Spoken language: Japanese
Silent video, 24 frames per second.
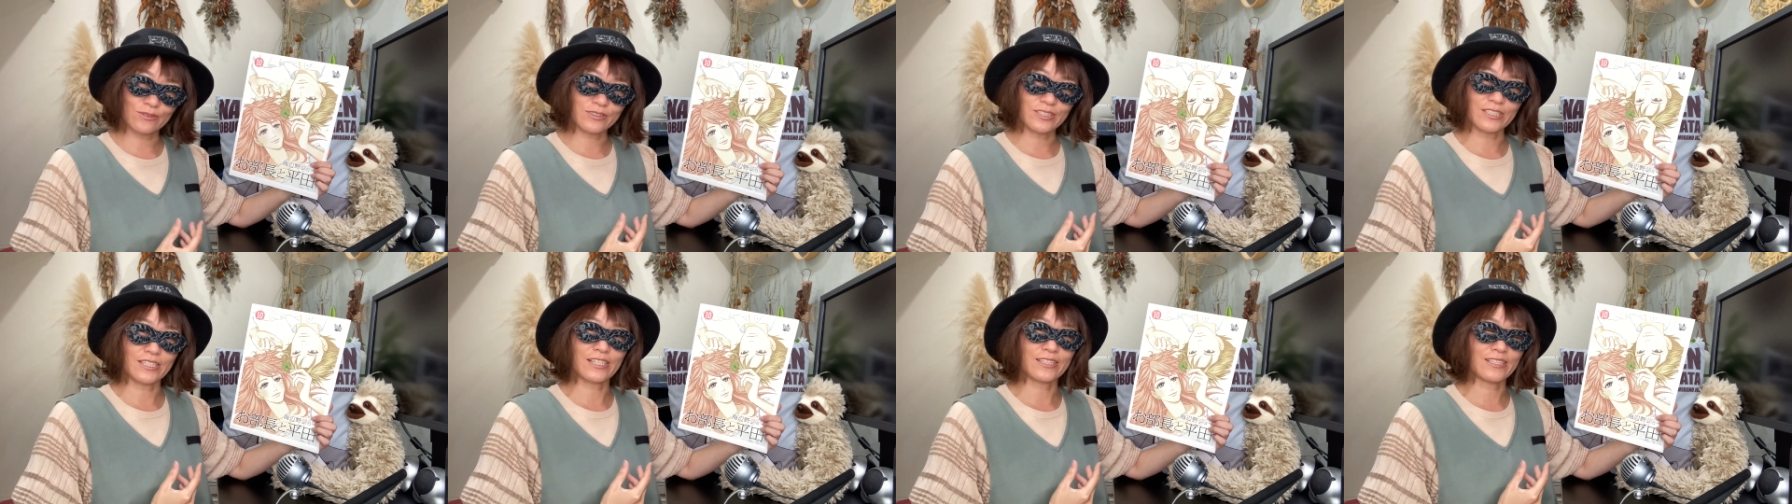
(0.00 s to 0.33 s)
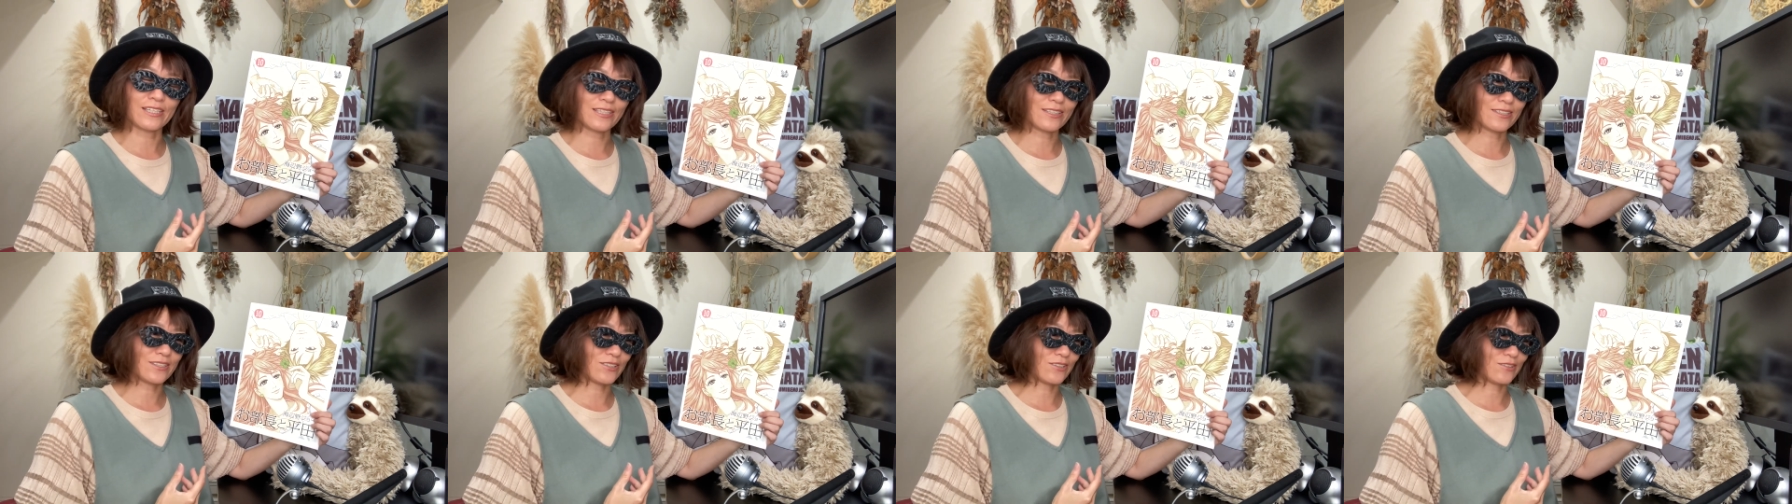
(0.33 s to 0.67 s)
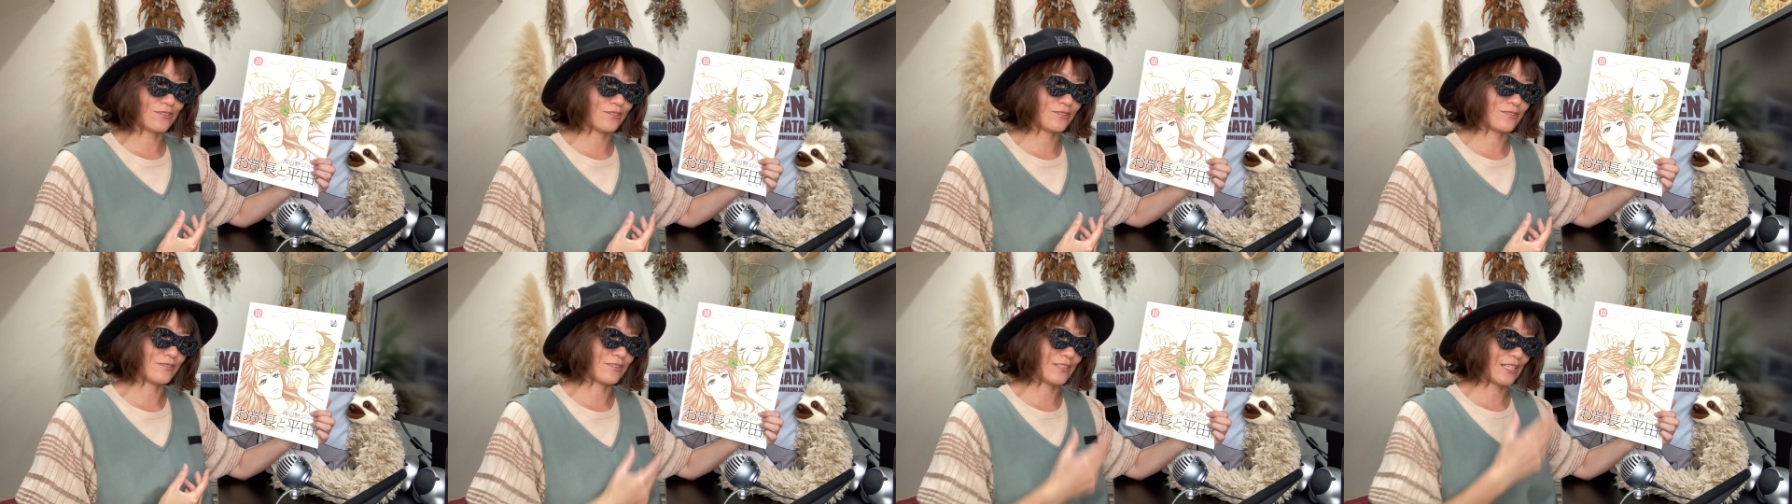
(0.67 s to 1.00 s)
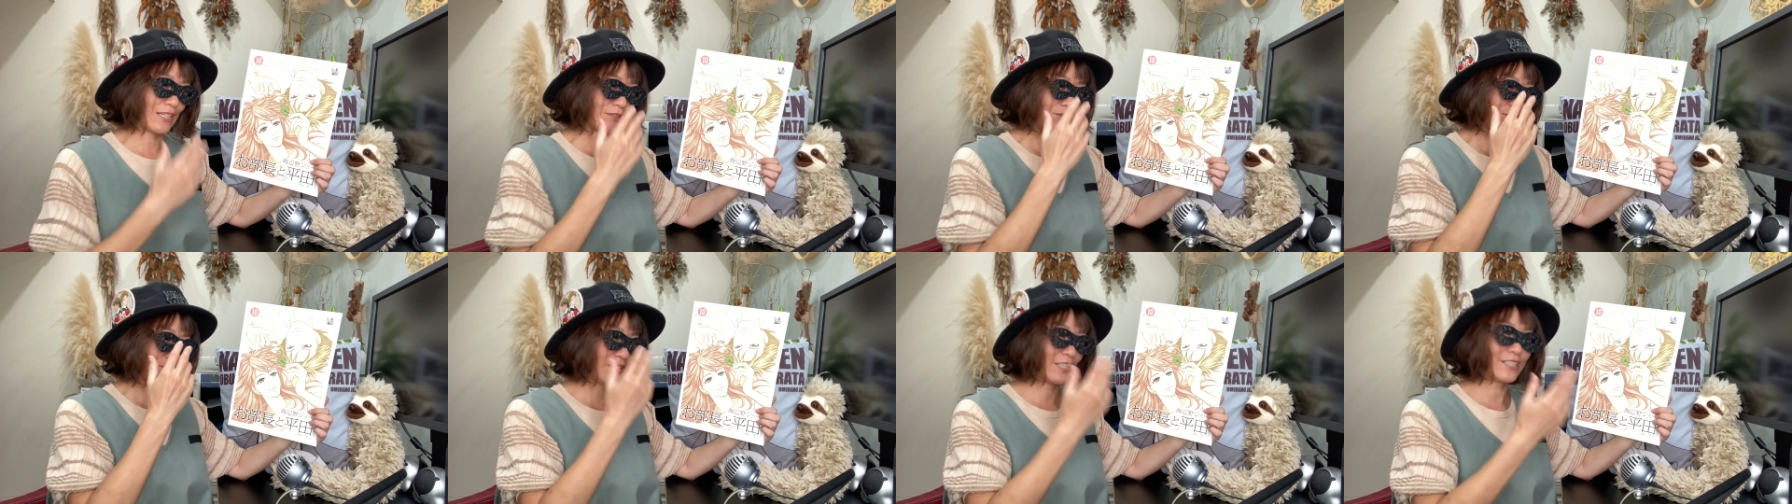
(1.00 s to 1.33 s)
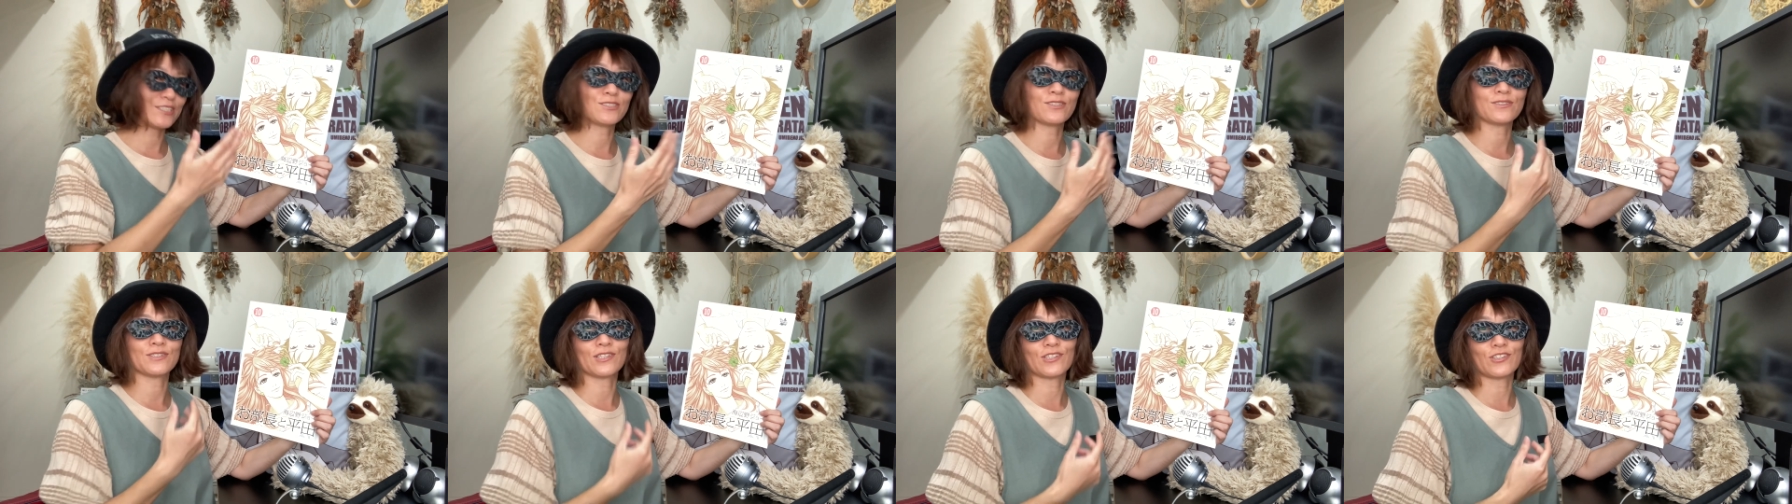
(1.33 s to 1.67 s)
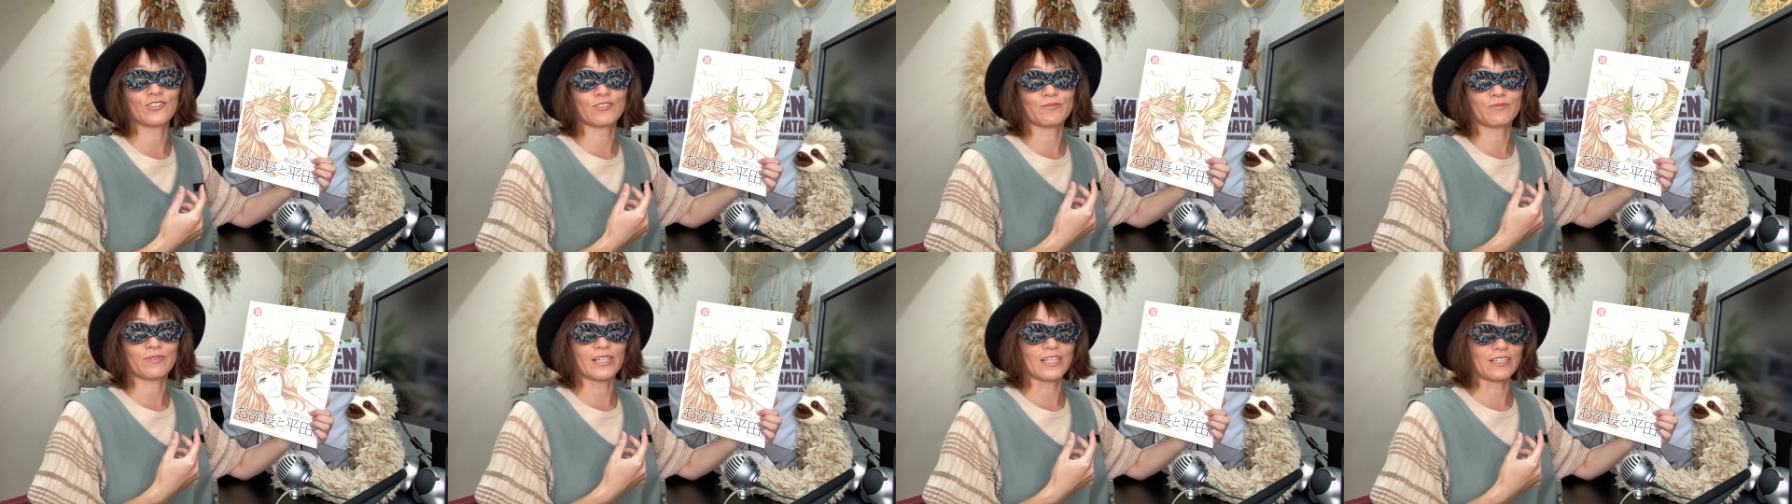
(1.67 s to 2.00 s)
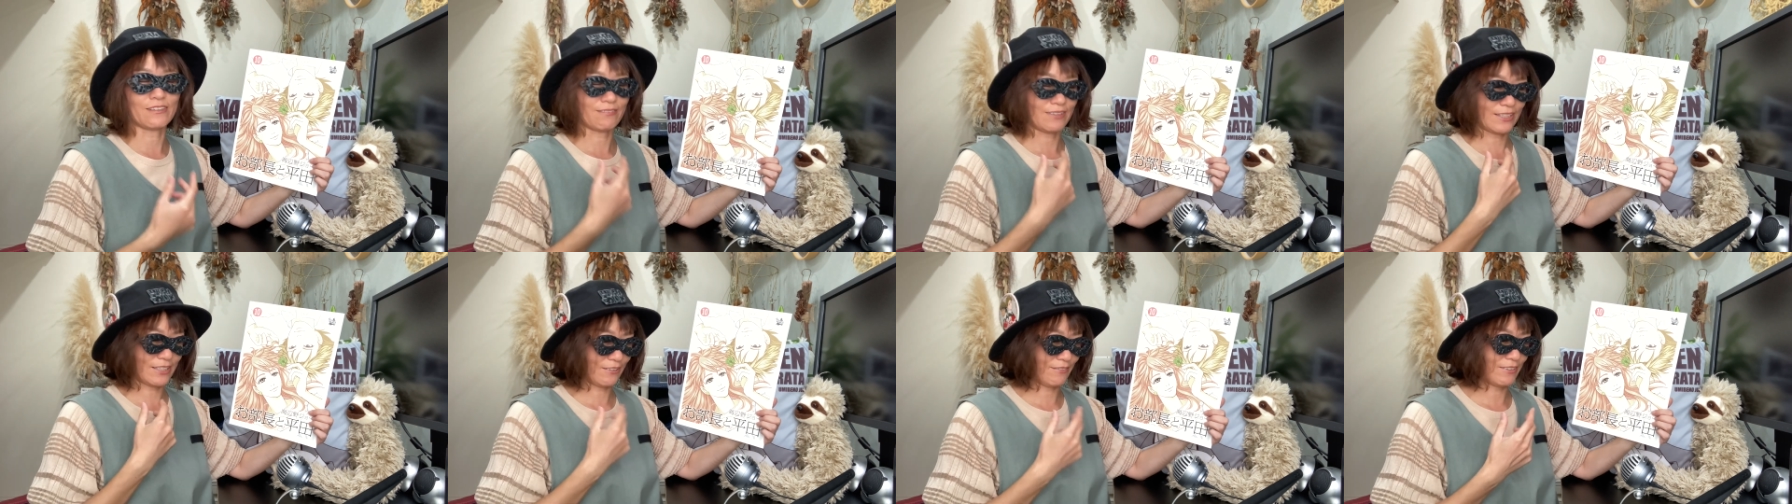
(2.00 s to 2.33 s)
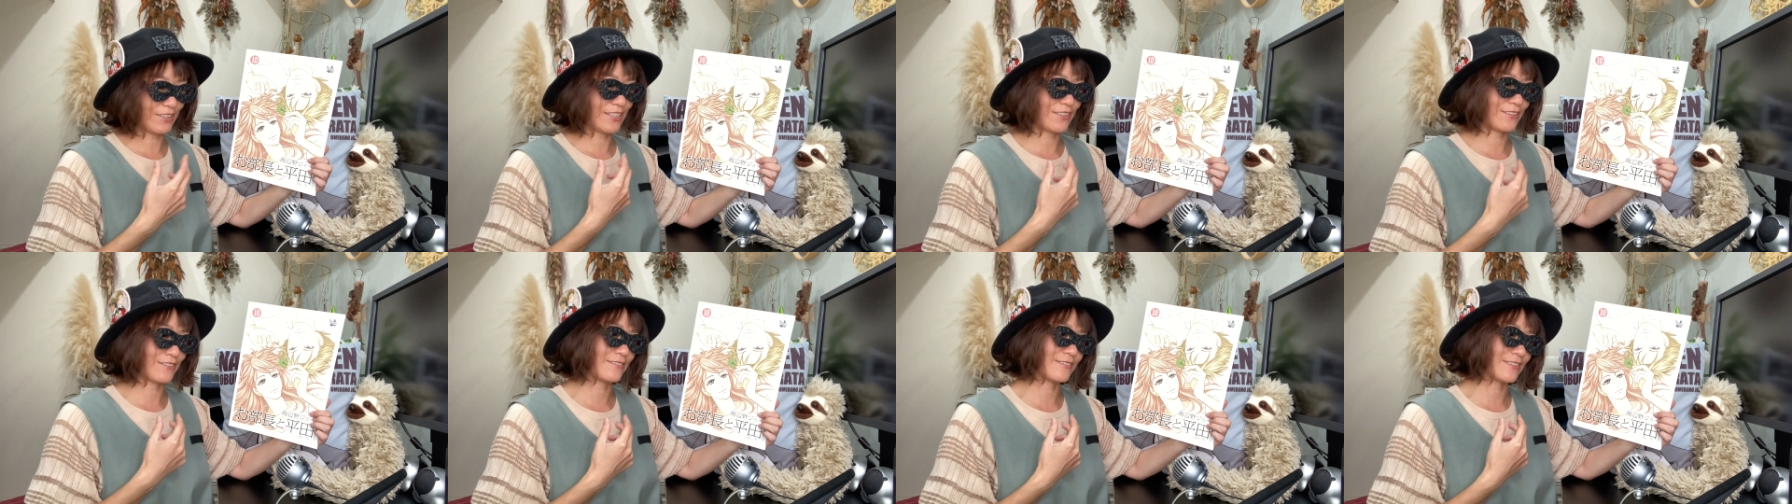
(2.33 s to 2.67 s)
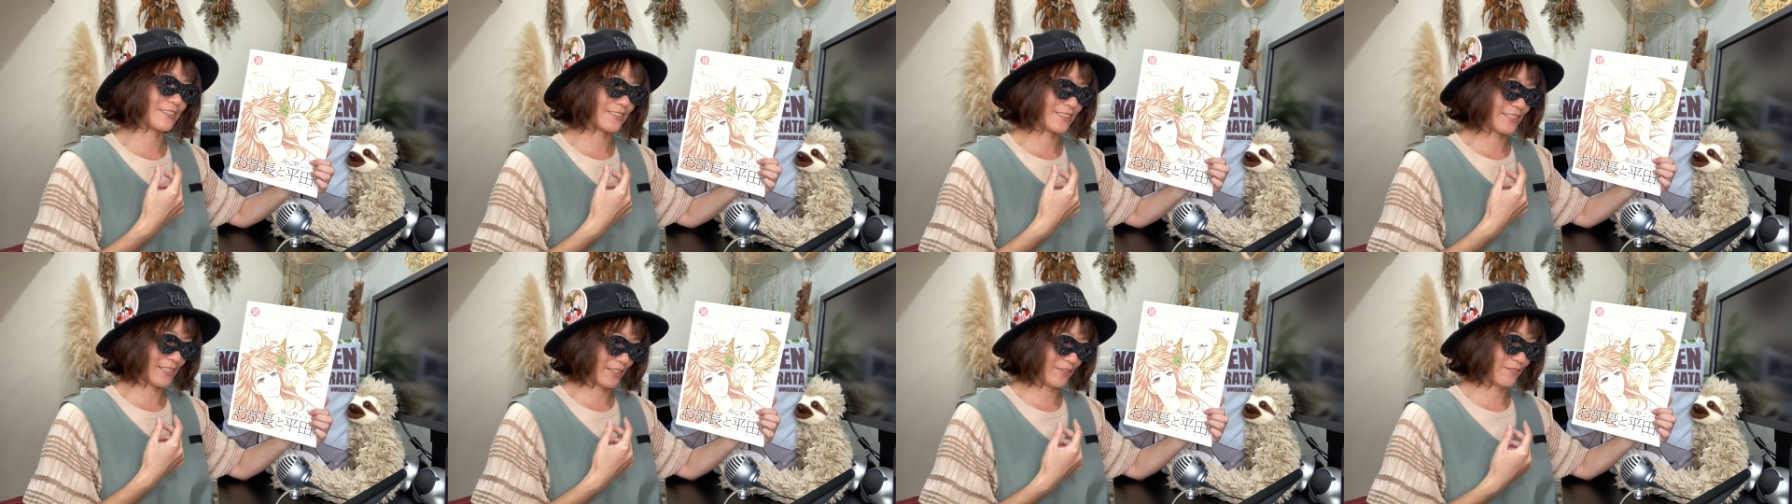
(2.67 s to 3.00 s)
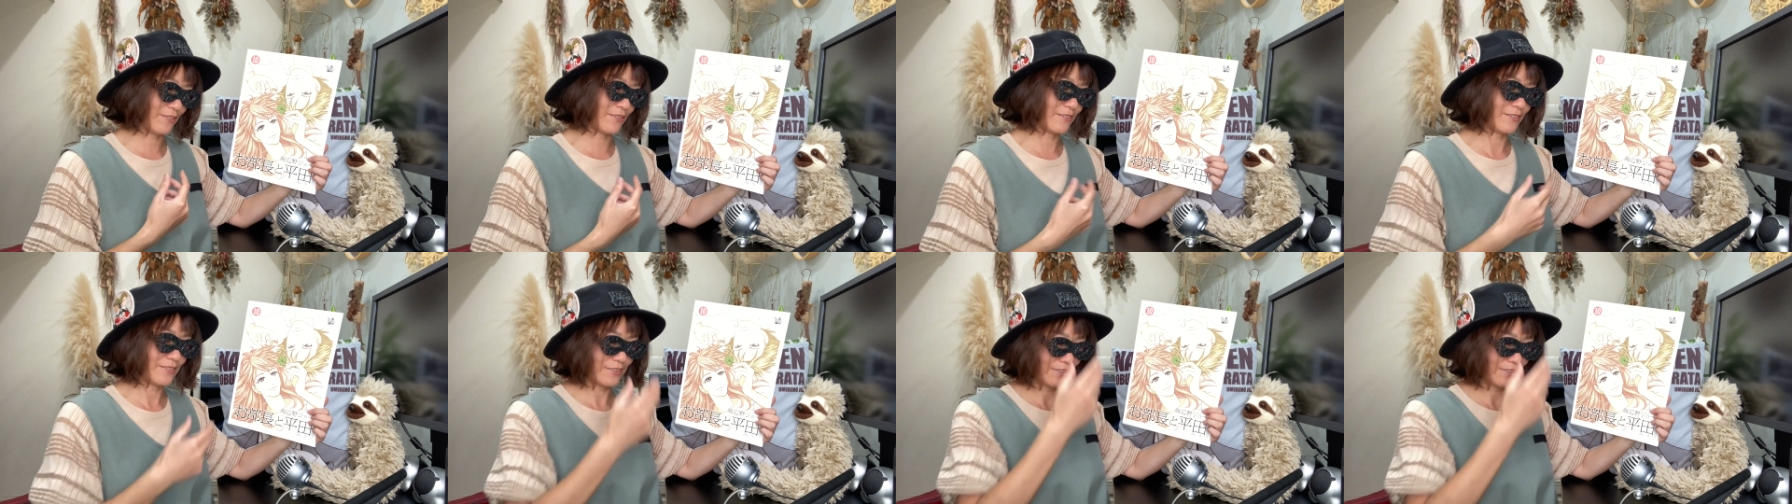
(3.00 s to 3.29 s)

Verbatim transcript: されたっていうふうにあの電子書籍の場合は言われるんですけど